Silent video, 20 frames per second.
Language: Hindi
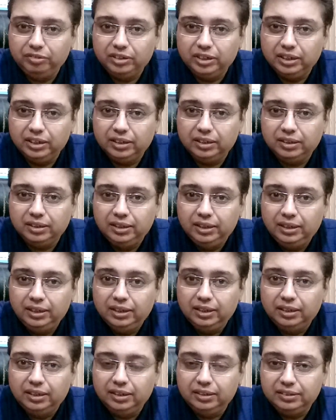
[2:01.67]
वगैरह
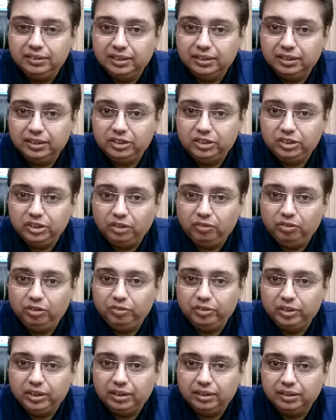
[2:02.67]
ज़्यादा चावल
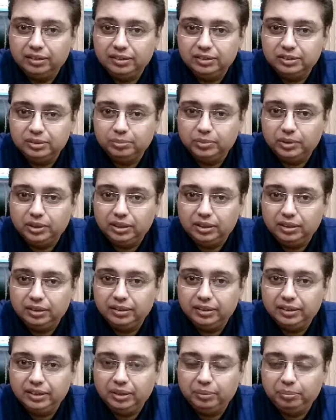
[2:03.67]
वगैरह का इस्तेमाल
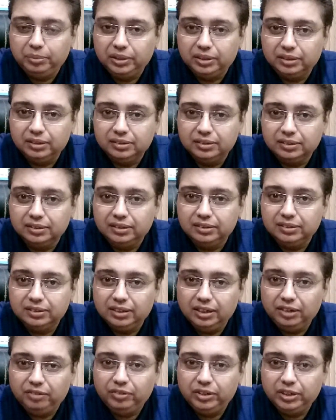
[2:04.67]
ये आप नहीं कर सकते इसके
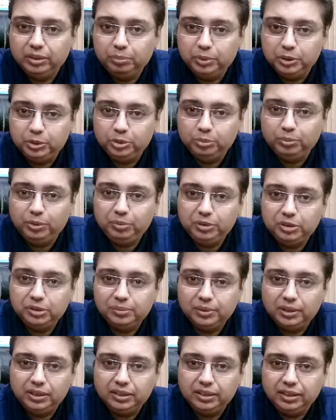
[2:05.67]
अलावा ये बच्चों में भी
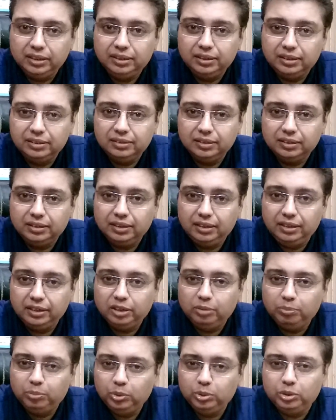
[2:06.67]
इस्तेमाल किया जा सकता है
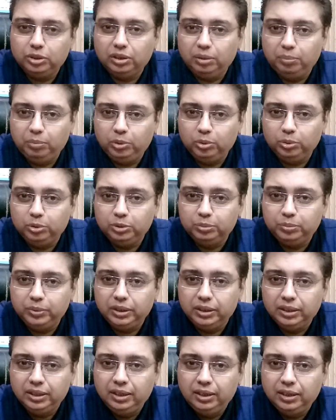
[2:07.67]
लेकिन बहुत कम डोज
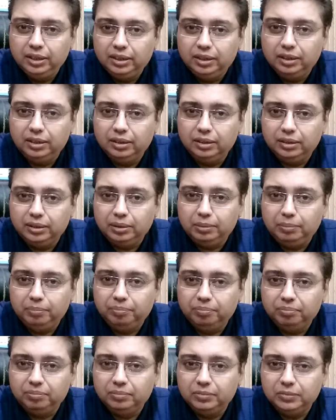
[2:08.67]
पे
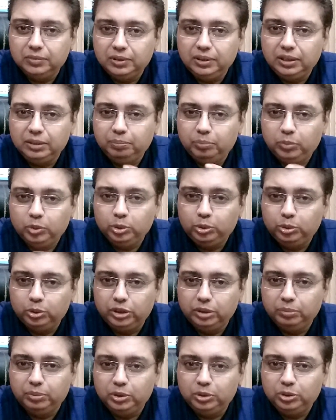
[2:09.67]
मतलब बहुत
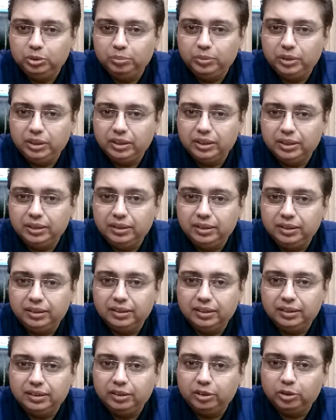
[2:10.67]
छोटे बच्चों में ये
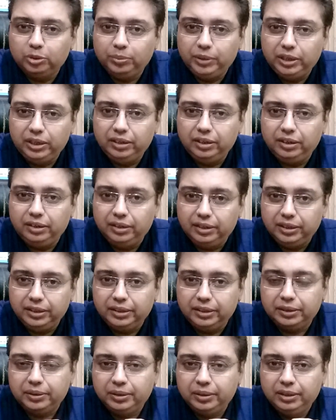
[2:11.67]
इतना रिकमेंडेड नहीं
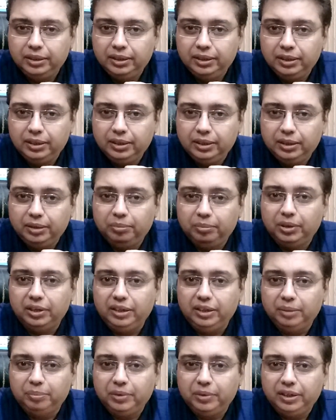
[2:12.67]
है
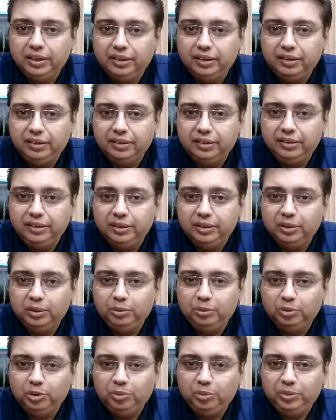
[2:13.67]
बाकी अपना ख्याल रखिएगा
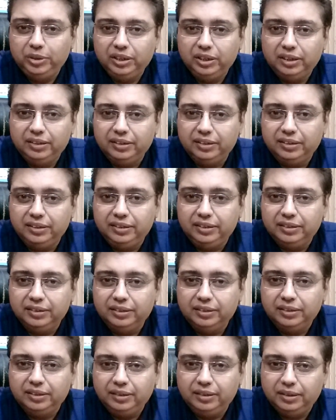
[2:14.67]
दुआओं में याद
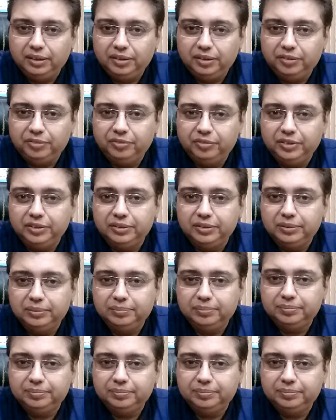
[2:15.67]
रखिएगा अल्लाह हाफिज़